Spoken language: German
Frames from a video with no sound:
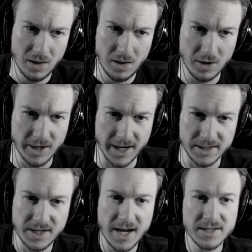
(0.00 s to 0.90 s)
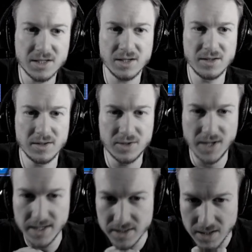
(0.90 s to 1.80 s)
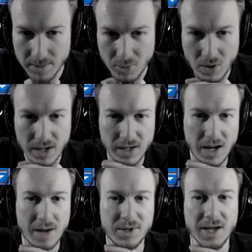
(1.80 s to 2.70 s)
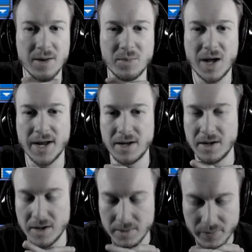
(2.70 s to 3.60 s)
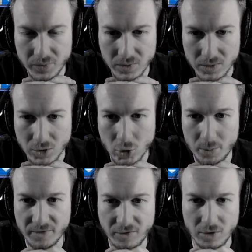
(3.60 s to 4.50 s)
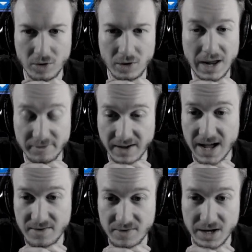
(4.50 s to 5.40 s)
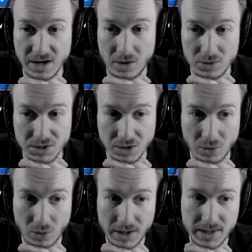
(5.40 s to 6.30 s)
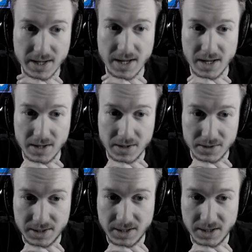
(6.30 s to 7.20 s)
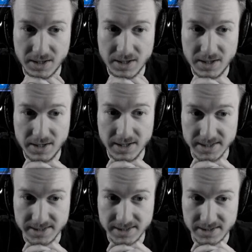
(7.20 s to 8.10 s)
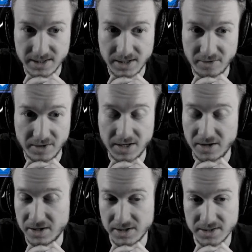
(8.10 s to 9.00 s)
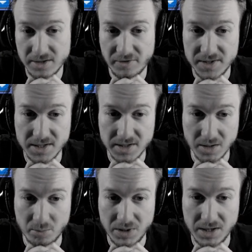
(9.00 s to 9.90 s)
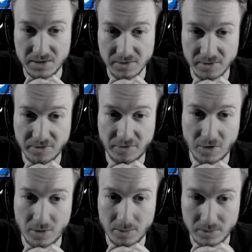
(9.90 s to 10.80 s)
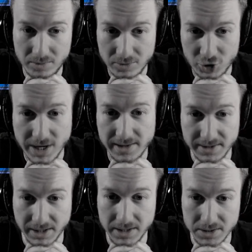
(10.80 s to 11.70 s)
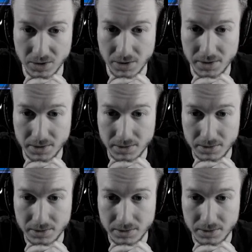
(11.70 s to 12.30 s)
Okay, zuerst, zuerst am Morgen habe ich ein, eine Gruppe von Freiwilligen auserkoren, die in das, in, in das infizierte Gebiet vom Shelter gehen sollen.